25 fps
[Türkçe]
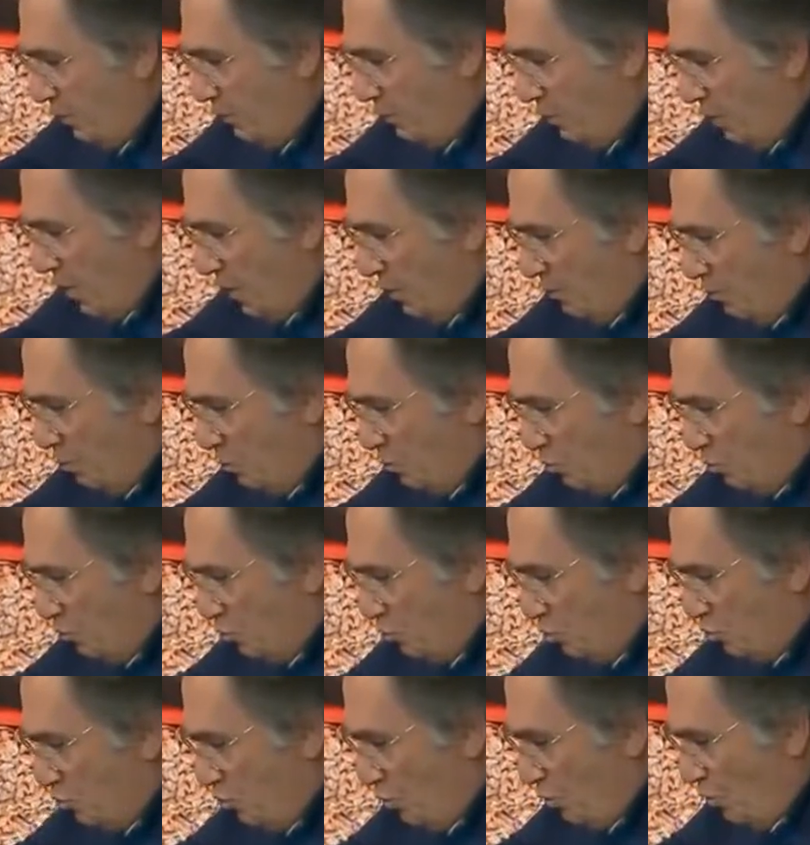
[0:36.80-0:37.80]
Bak bunu
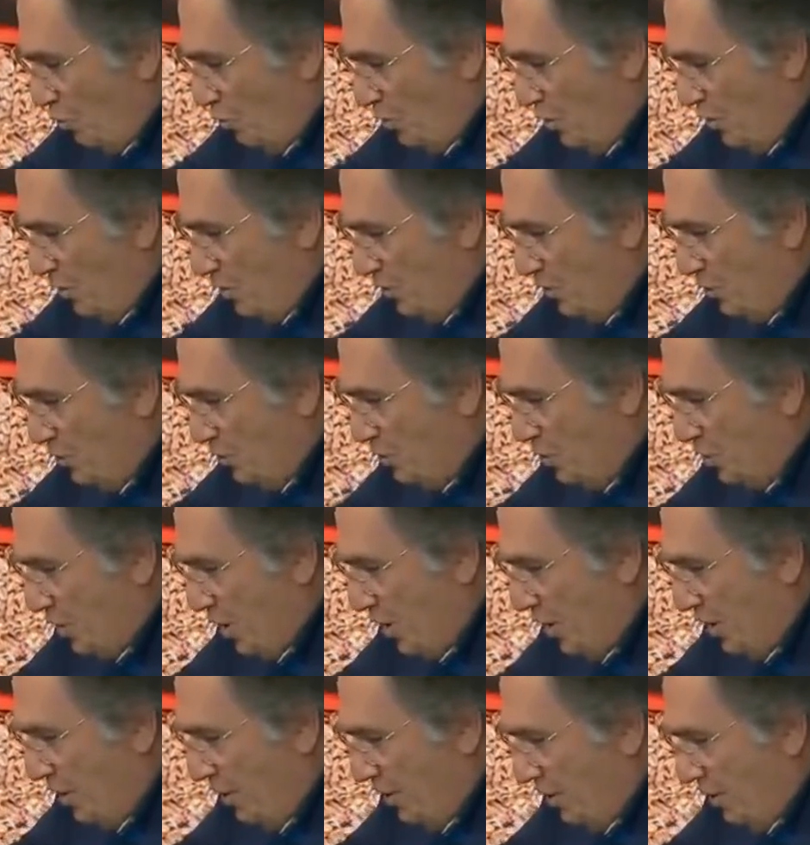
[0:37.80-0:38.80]
çok
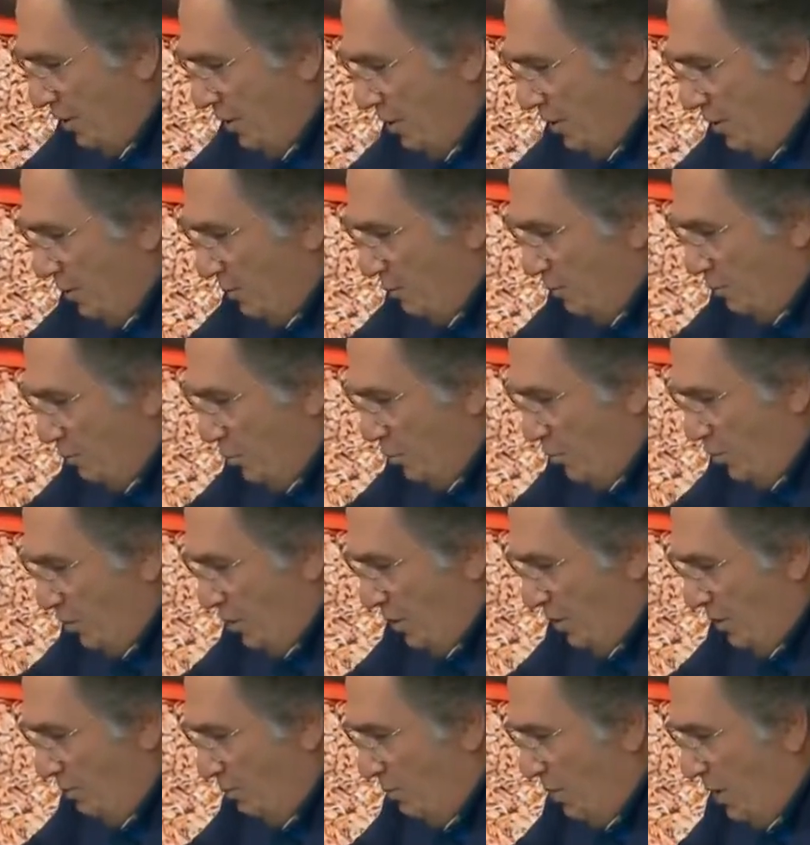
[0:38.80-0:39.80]
ince
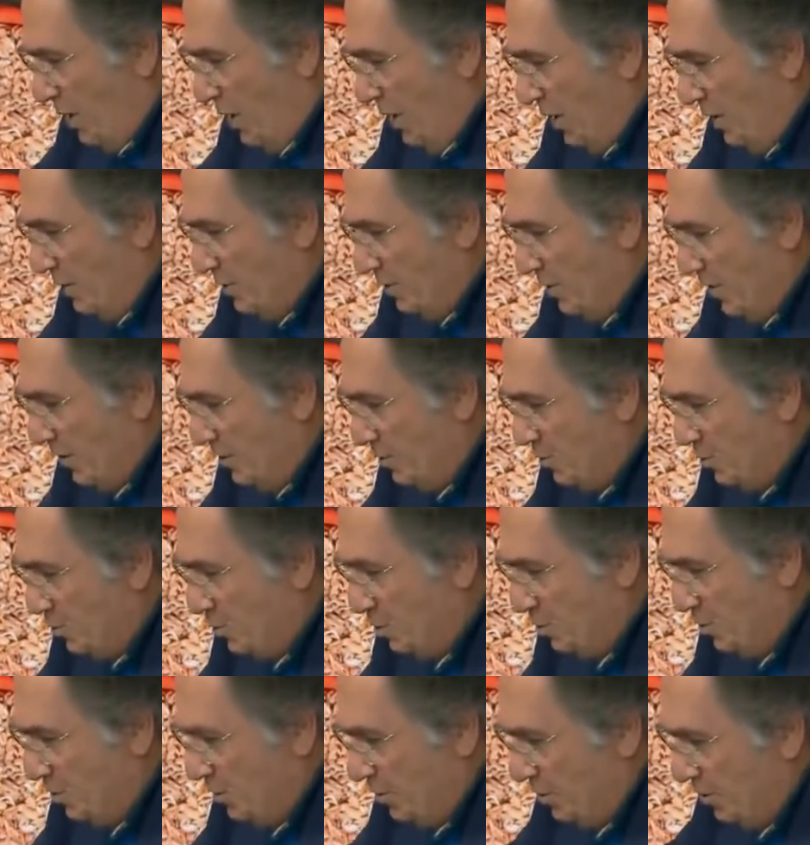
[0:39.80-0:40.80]
böyle bayanlar
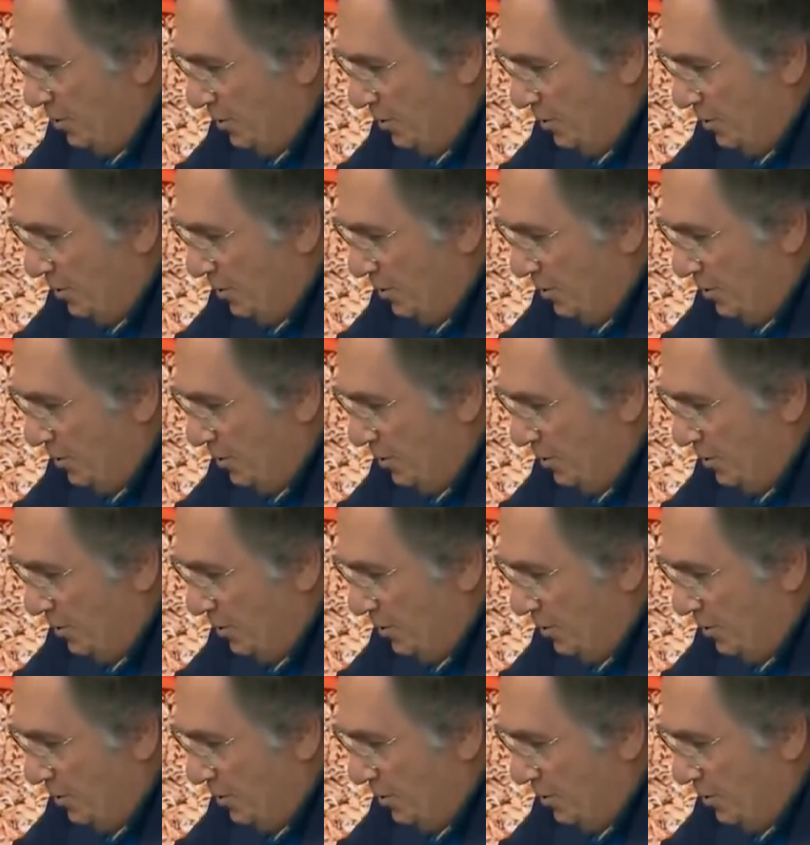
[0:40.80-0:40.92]
için.